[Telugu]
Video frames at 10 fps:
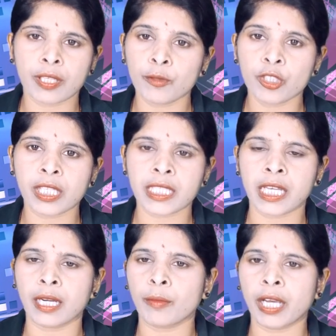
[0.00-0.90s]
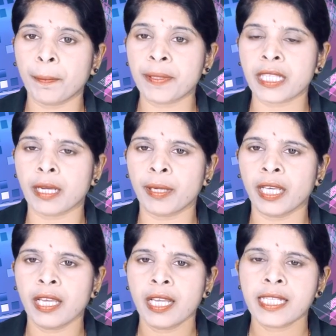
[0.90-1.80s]
సముచిత స్థానం
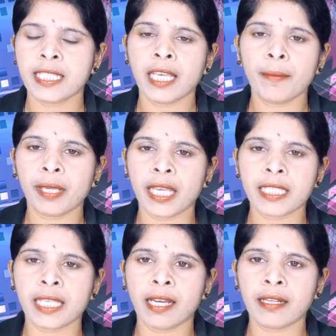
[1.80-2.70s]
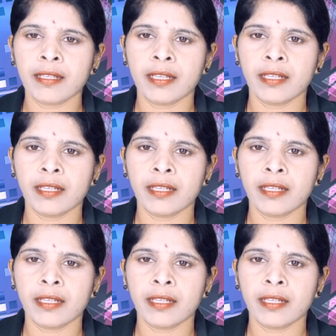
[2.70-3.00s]
కల్పిస్తామని సీఎం కేసీఆర్